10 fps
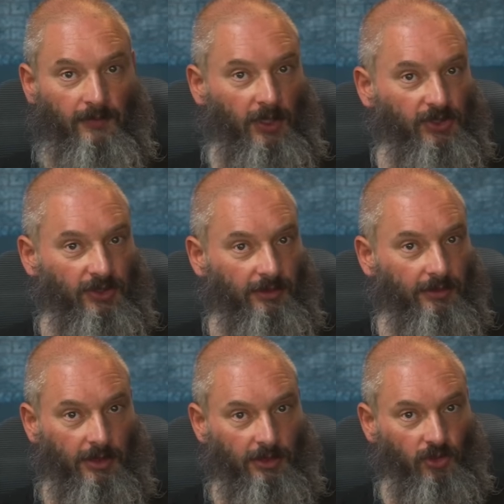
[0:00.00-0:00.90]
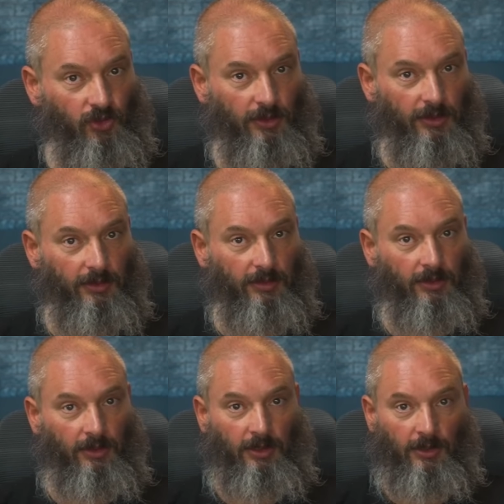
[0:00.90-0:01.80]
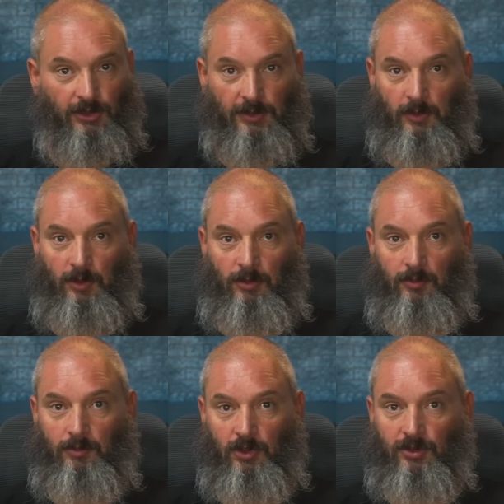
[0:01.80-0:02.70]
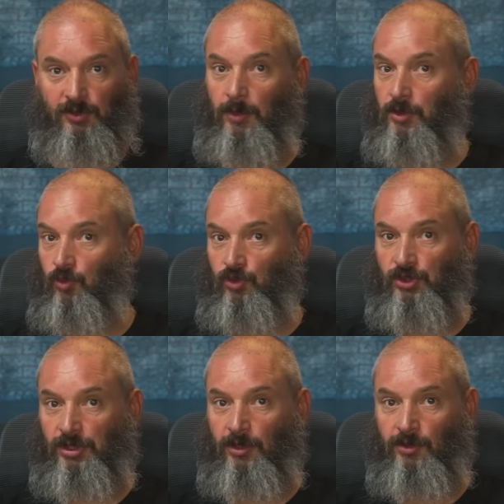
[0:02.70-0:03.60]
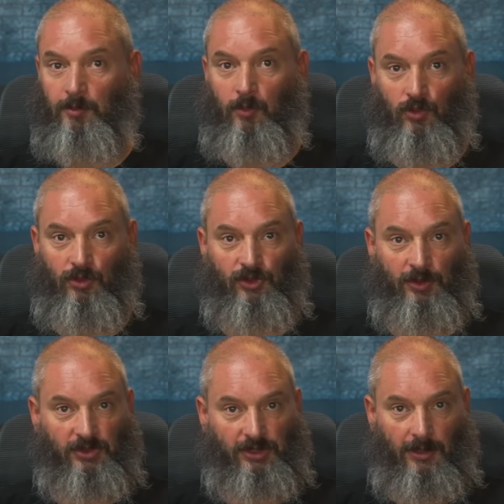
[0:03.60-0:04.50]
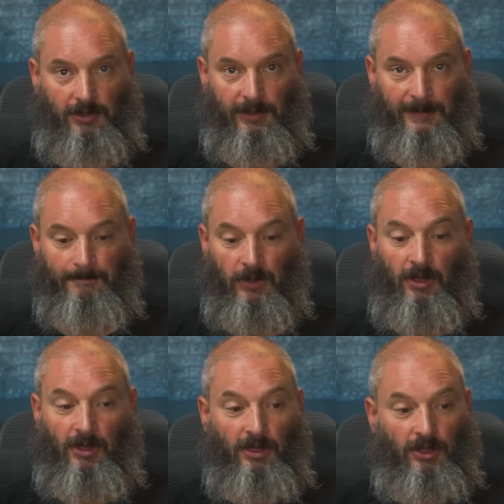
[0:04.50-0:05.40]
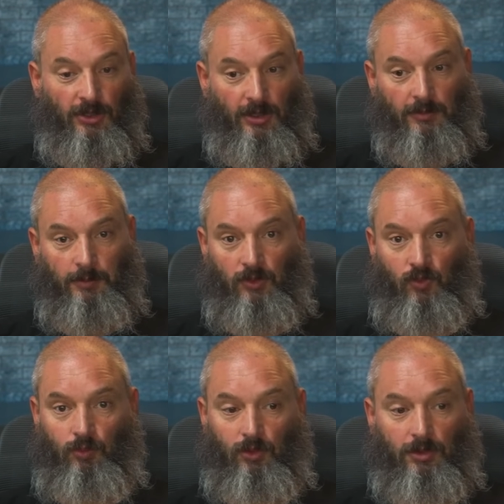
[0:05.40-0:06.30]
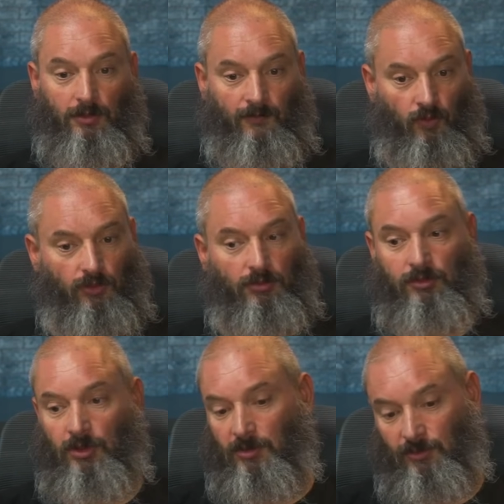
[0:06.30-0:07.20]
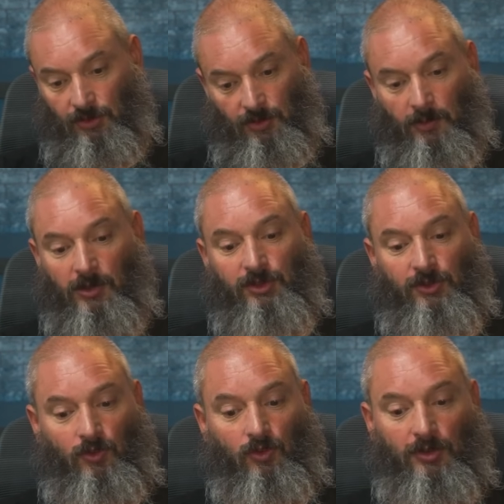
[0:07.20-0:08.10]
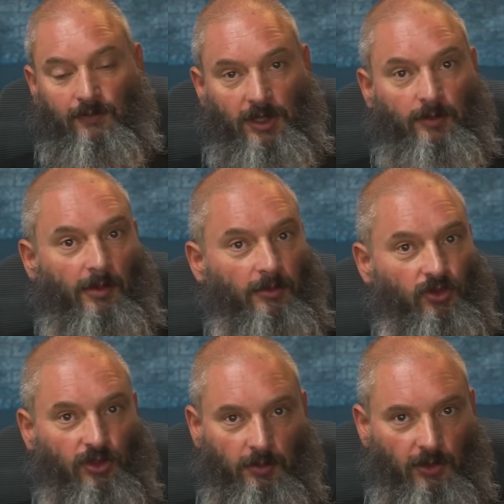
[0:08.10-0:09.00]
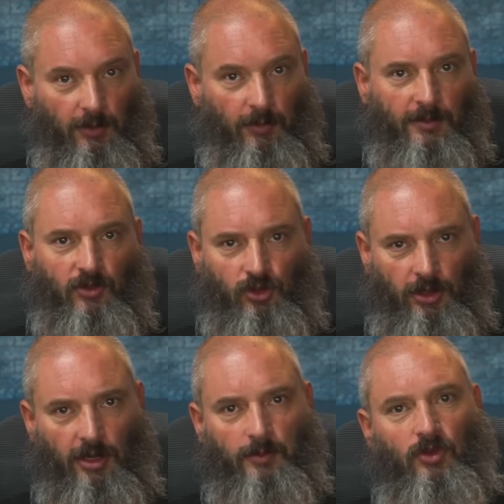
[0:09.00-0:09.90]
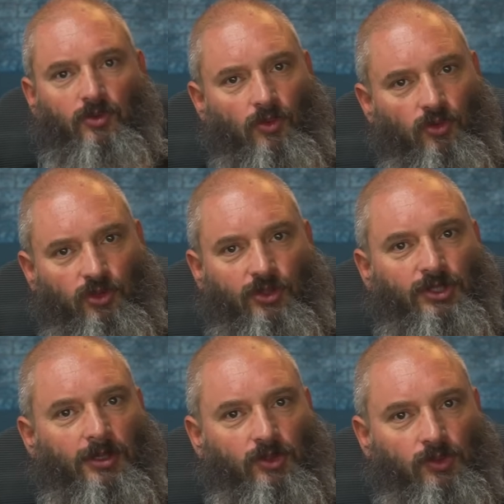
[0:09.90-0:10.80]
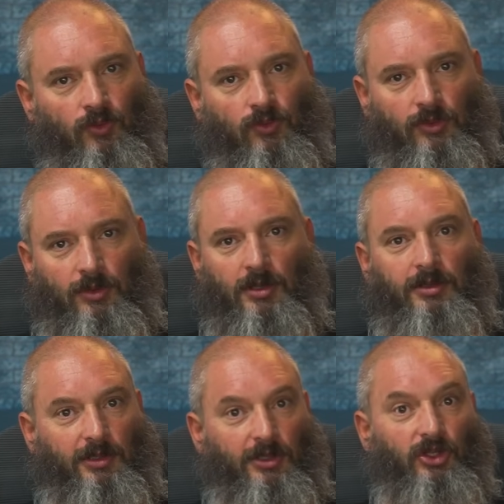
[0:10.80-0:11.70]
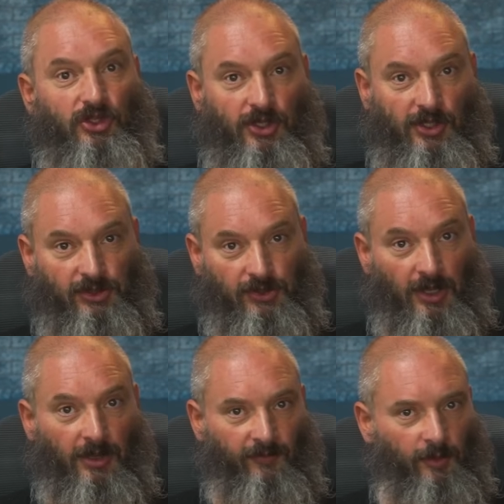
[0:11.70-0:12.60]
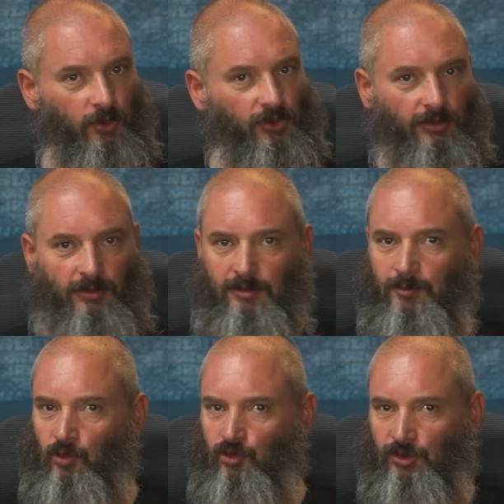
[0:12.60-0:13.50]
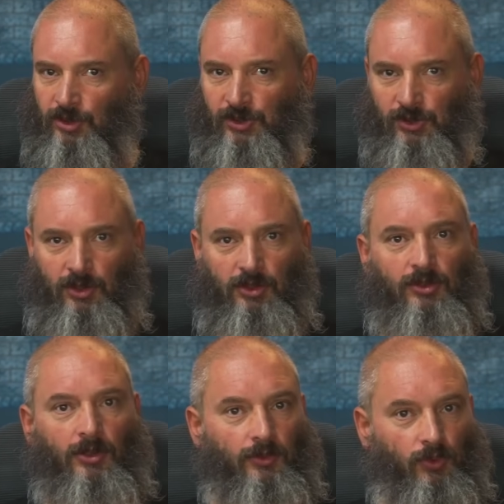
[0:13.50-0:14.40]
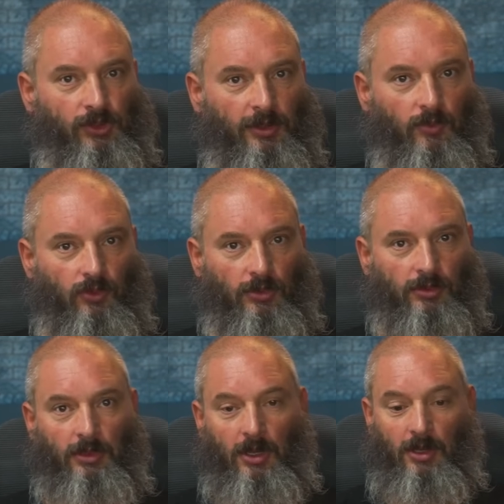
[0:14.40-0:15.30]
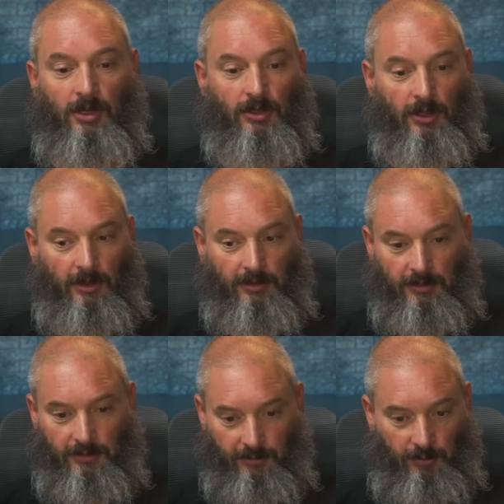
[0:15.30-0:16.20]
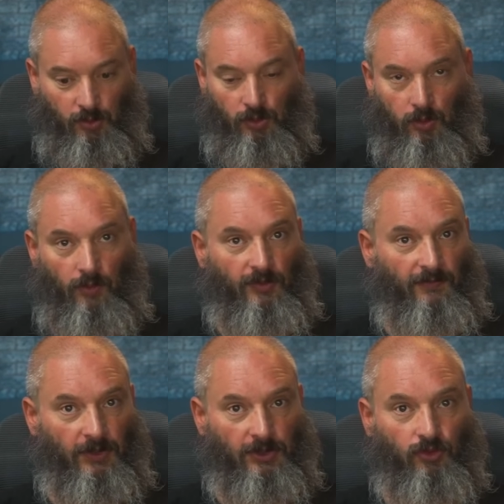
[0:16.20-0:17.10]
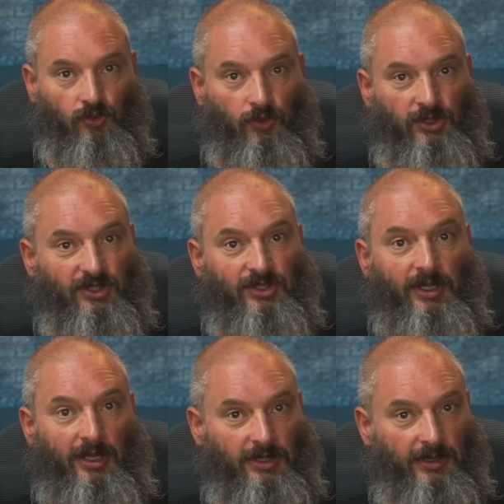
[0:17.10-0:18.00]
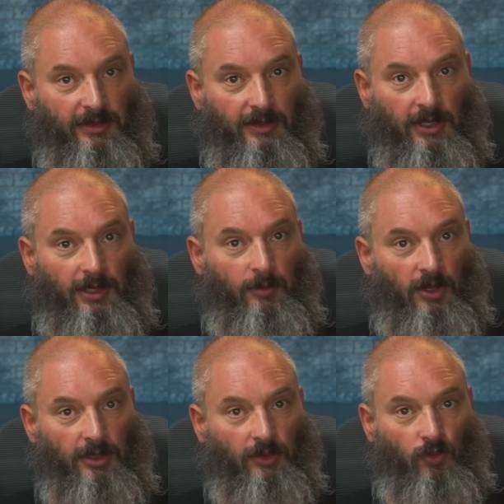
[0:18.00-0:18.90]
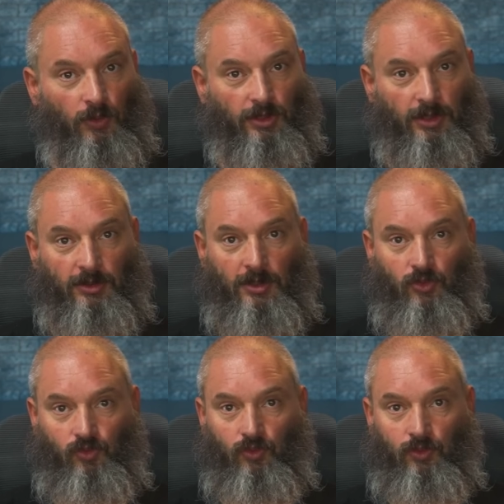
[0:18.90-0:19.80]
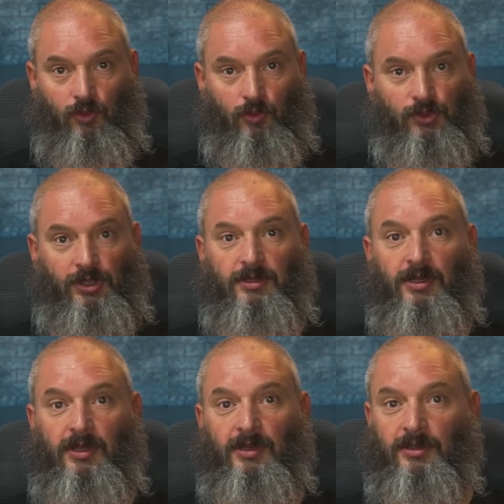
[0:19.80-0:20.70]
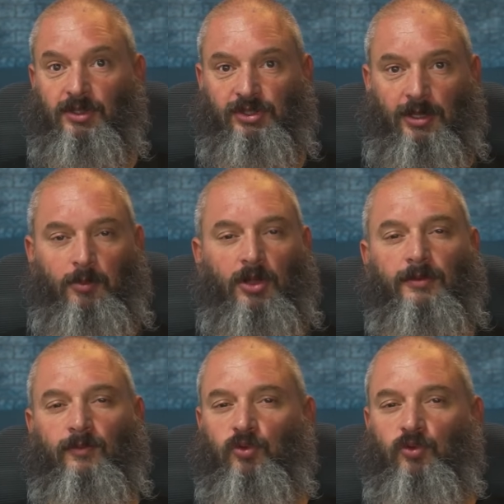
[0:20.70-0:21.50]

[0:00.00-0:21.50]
В России отношение к лекарственным грибам было, с моей точки зрения, более чем странное. Я подумал, вот я занимался долгое время обычными грибами. Шляпки, ножки, где растут, как их есть. Выпустил больше 10 книг на эту тему, и я, безусловно, видел, что те знания о грибах, которые я доношу до людей, срабатывают